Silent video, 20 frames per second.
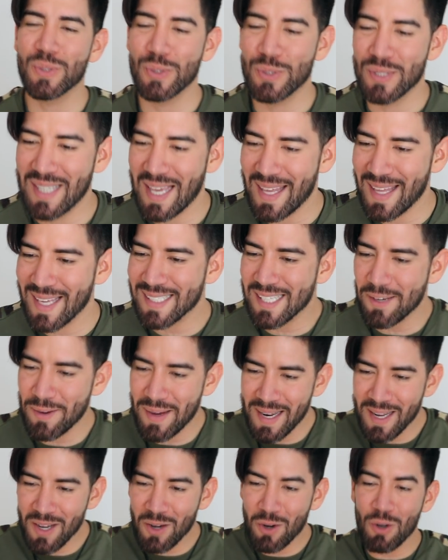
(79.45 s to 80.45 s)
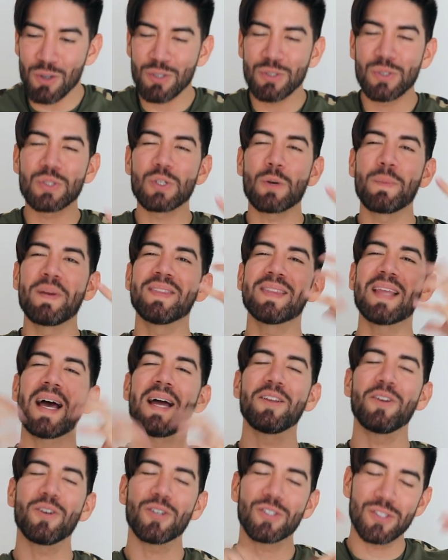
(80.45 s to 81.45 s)
ustedes se vienen con sus
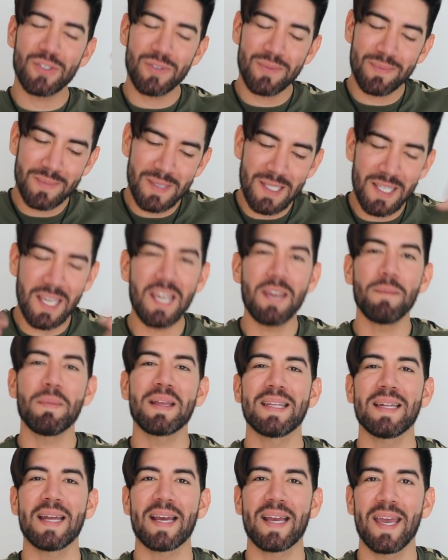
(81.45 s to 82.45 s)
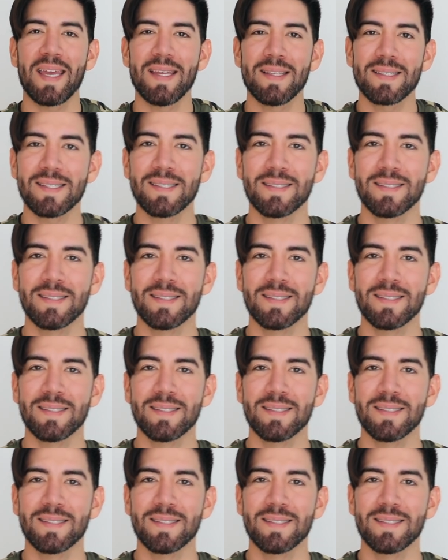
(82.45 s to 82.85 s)
comentarios y me tiran hate.